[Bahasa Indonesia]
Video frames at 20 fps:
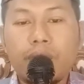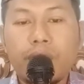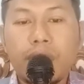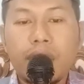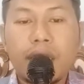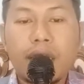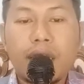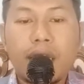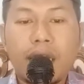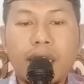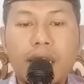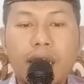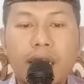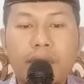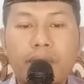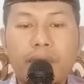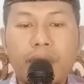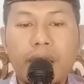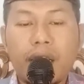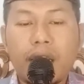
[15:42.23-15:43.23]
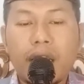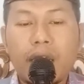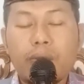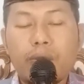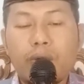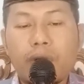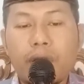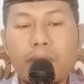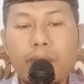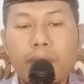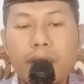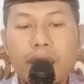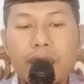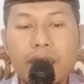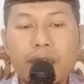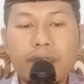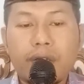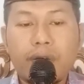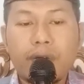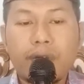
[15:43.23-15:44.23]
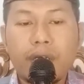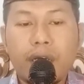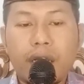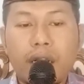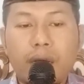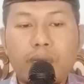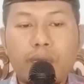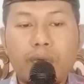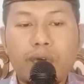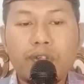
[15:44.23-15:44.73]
"Berikanlah kebaikanmu kepada saudaramu